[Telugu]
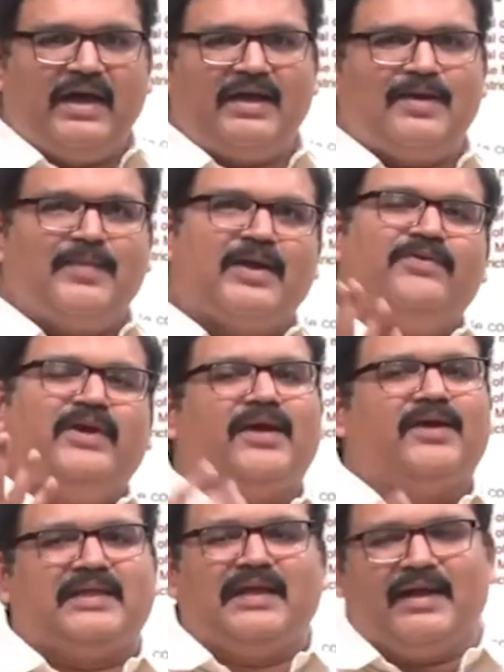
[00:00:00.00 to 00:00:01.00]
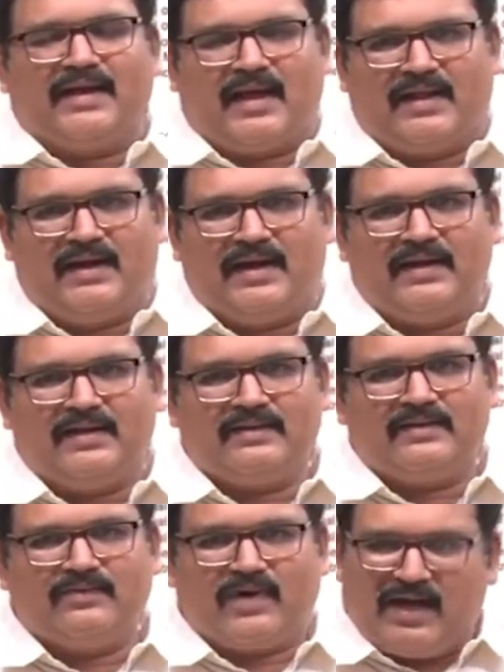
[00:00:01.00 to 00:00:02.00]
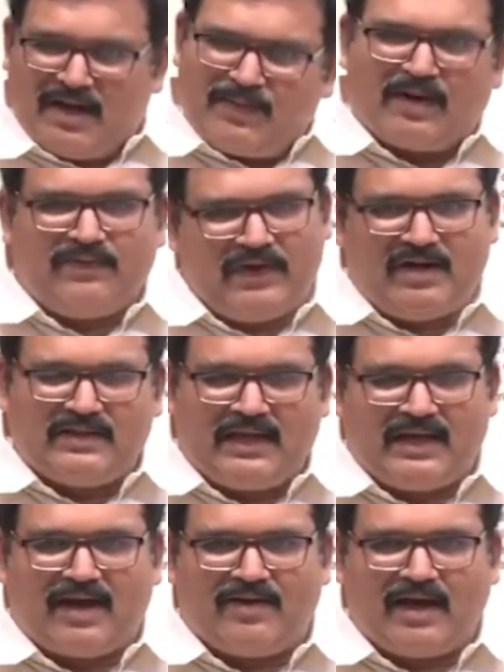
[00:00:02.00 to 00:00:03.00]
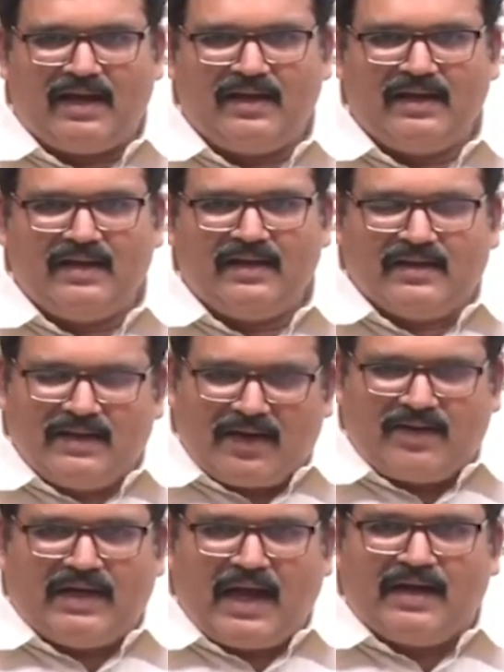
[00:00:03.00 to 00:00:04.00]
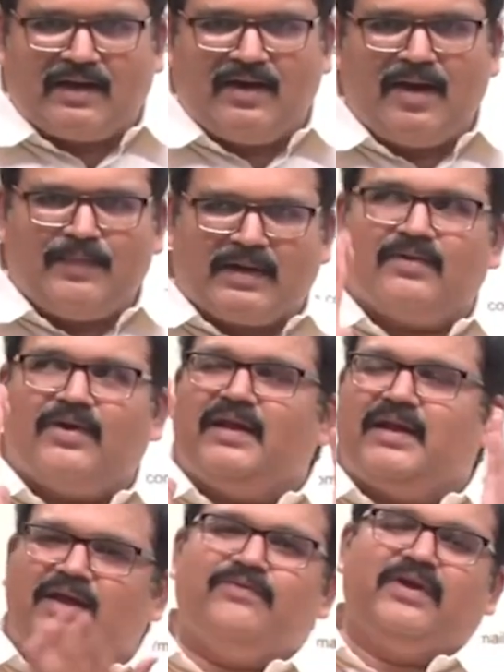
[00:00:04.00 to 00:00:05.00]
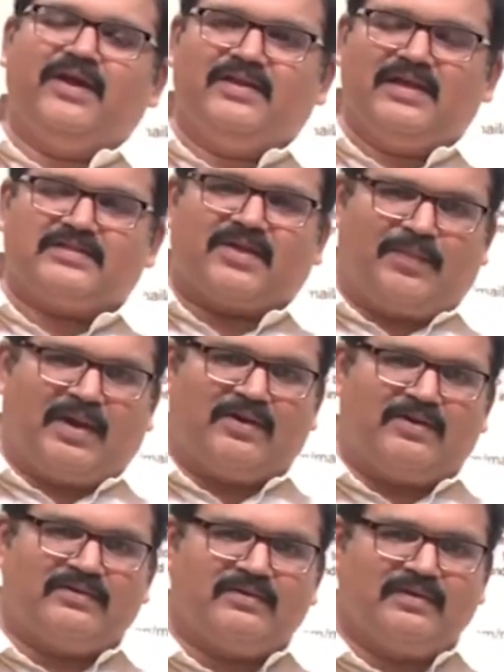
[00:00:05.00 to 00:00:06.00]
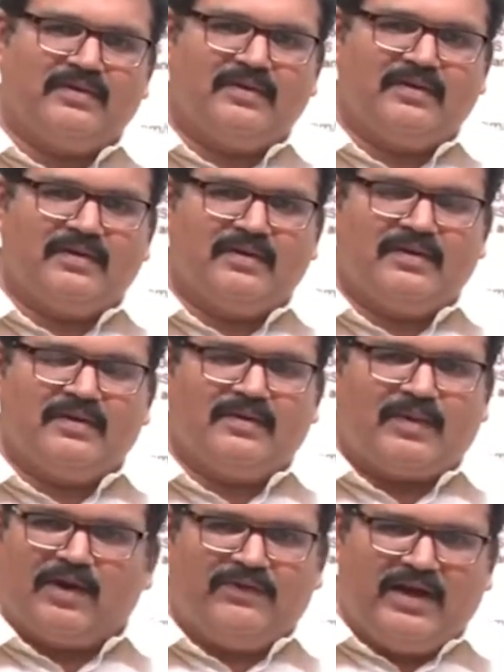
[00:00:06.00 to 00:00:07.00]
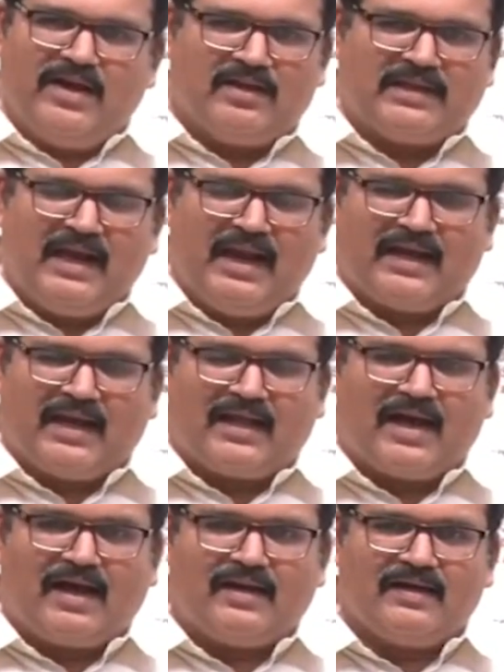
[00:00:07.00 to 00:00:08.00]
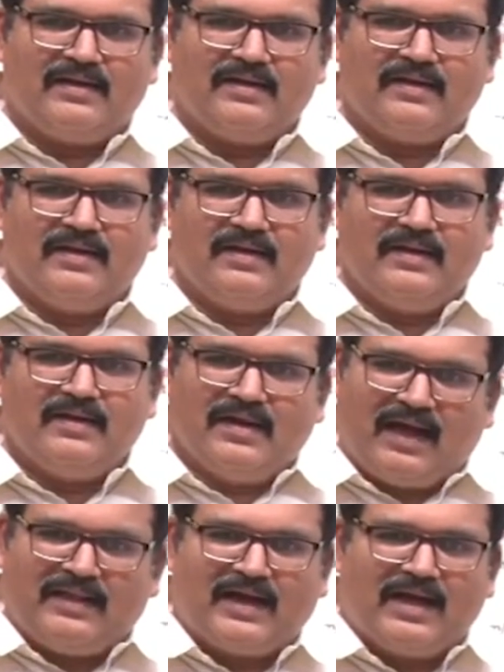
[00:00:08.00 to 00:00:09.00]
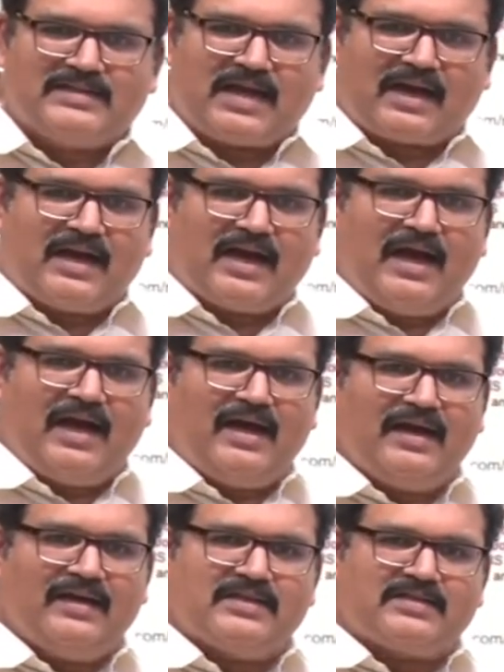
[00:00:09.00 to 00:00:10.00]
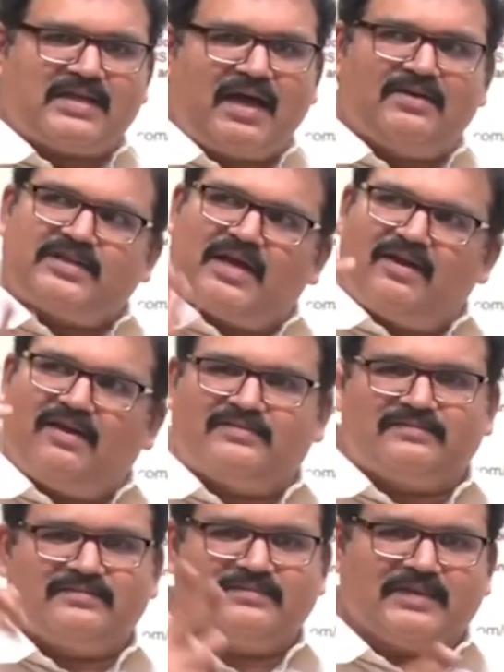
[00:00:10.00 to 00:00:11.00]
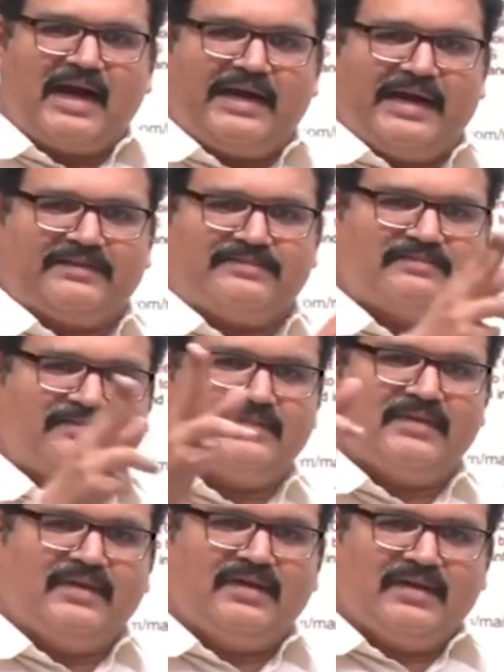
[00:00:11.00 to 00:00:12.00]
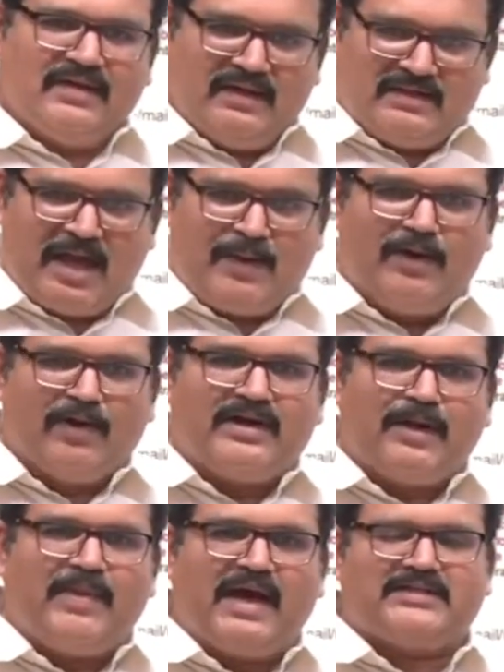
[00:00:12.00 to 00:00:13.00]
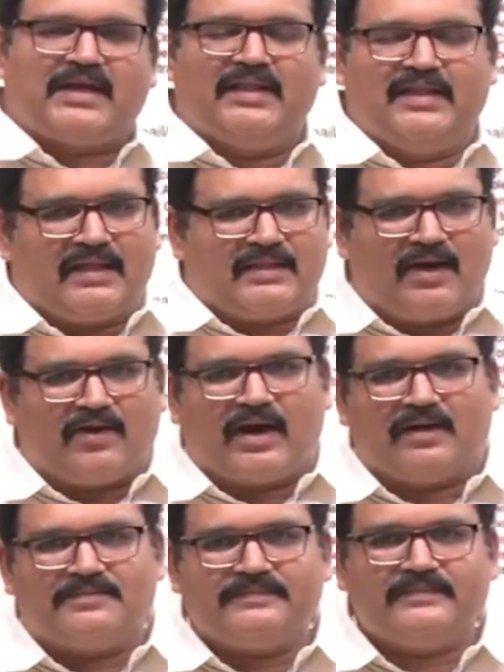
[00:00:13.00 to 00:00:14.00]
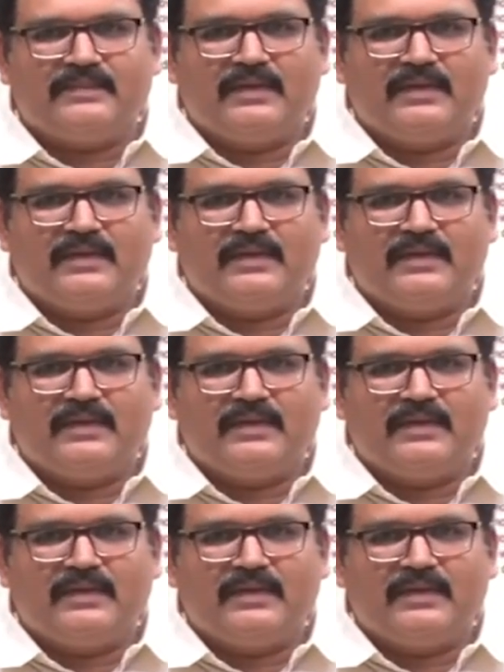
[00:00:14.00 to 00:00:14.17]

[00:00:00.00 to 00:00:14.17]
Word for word: వైర్లు మనం వీడియో తీయలేం కదండి వైర్లు మనం వీడియో తీయగలమా ఇరవై నాలుగు కిలోమీటర్ల వైర్ ఏం వీడియో తీస్తాం మనం మనం వీడియో తీయలేం కదా అందుకని చక్కగా ఇష్టానుసారం కటింగ్ ఈ జేబులు కొట్టే బ్యాచ్ కదా ఇదంతా కూడా